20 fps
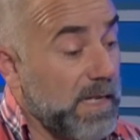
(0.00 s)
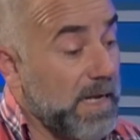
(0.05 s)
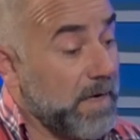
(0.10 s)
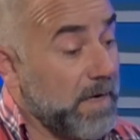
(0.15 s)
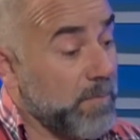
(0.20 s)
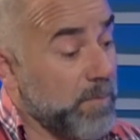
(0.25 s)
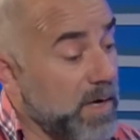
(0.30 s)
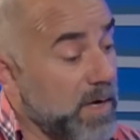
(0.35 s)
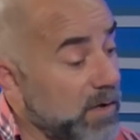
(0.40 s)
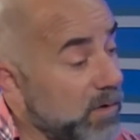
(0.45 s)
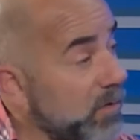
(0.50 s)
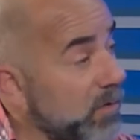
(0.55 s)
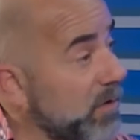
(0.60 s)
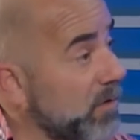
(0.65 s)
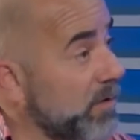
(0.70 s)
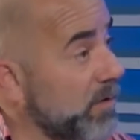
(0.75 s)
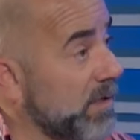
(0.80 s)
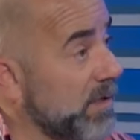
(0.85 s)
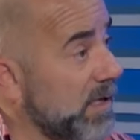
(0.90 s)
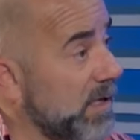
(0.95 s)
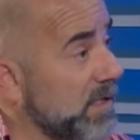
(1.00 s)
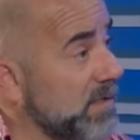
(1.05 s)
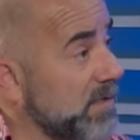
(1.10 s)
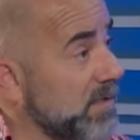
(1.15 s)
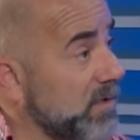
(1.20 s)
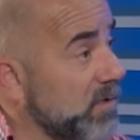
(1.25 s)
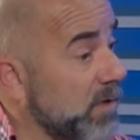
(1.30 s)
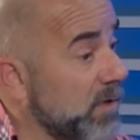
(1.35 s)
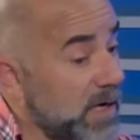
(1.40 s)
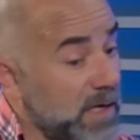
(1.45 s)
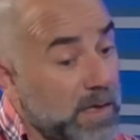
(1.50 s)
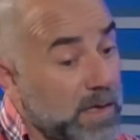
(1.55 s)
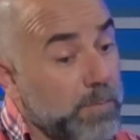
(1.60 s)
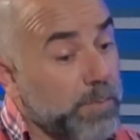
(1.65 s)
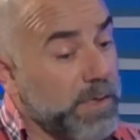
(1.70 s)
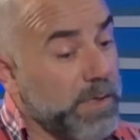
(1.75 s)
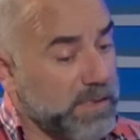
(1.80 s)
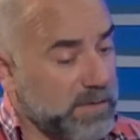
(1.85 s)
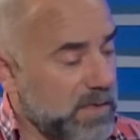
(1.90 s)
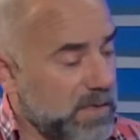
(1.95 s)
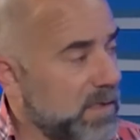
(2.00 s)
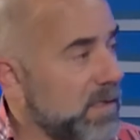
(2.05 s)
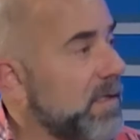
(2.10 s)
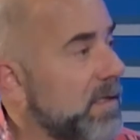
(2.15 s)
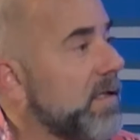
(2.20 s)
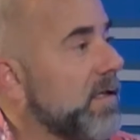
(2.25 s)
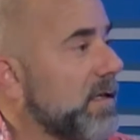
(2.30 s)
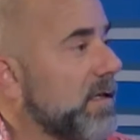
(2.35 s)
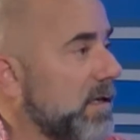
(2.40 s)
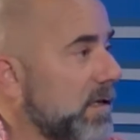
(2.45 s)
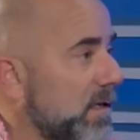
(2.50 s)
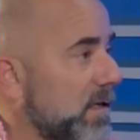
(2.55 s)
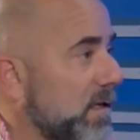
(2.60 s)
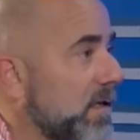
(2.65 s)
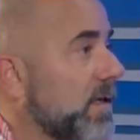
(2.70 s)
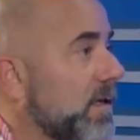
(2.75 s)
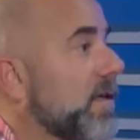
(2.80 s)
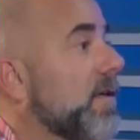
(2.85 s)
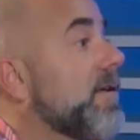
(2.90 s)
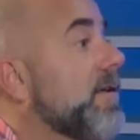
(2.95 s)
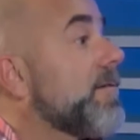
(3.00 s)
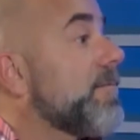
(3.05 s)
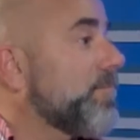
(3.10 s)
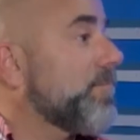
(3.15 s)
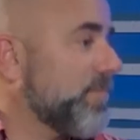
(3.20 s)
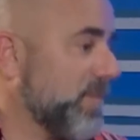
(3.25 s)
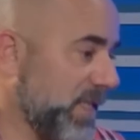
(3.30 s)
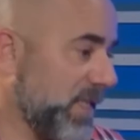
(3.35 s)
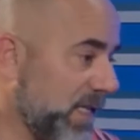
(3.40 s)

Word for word: armado de los stands, sino cada empresa tiene que, tiene hacer lo suyo.